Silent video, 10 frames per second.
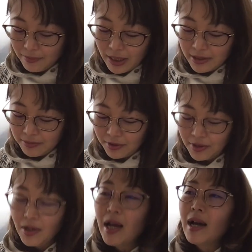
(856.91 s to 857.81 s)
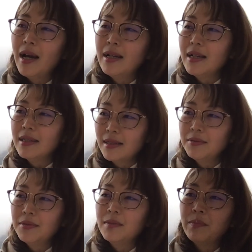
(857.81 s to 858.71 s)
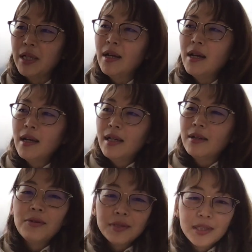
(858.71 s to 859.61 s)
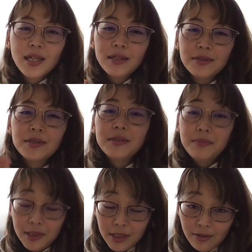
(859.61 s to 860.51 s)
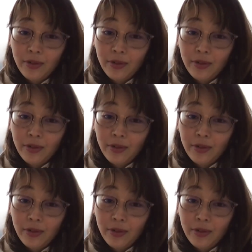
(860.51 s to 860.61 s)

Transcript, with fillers: まあ、自分のハイヤーセルフ、まあ、えー、高次元の自己、